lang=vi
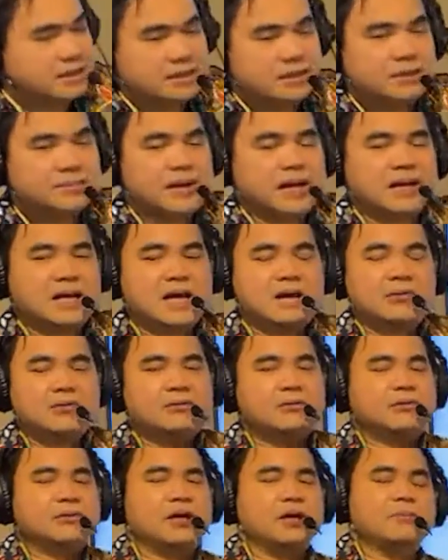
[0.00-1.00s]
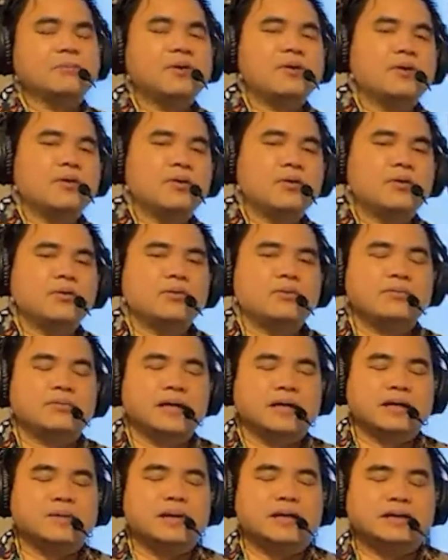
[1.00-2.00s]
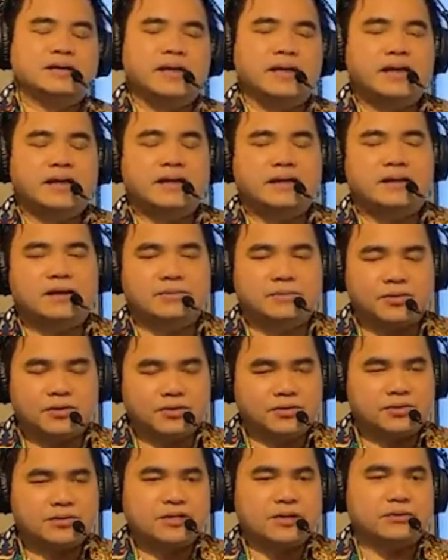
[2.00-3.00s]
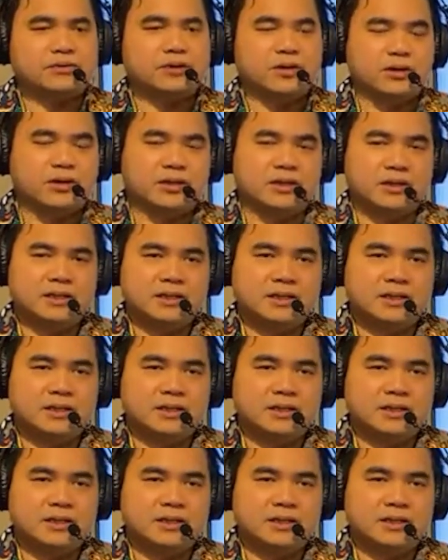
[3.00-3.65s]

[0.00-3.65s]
Nhưng mà nếu đờ mô mà các bạn nghe đờ mô xong rồi,